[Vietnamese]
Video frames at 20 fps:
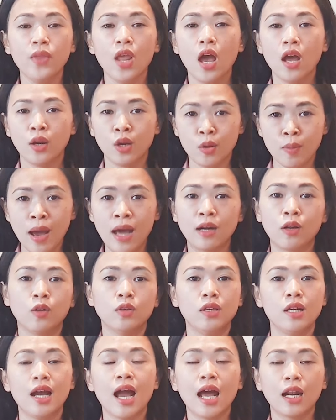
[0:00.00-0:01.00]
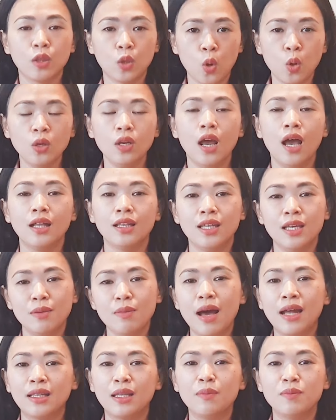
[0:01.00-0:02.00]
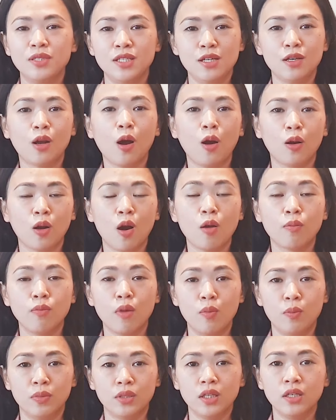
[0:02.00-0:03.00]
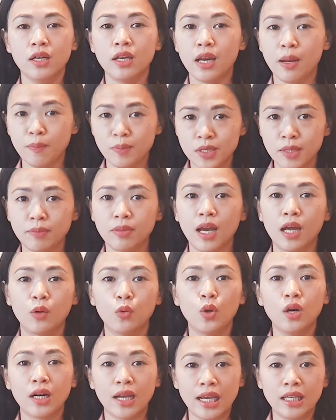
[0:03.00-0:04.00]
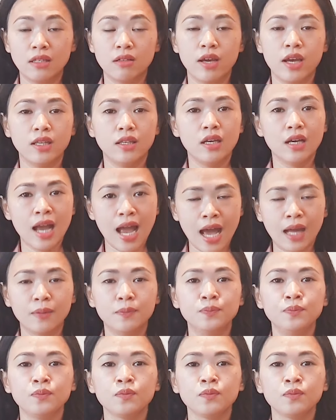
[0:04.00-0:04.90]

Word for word: Nếu bạn có tiếng Hàn tốt thì bạn thậm chí còn có học bổng tới 500 ngàn won ngay từ hệ tiếng Hàn.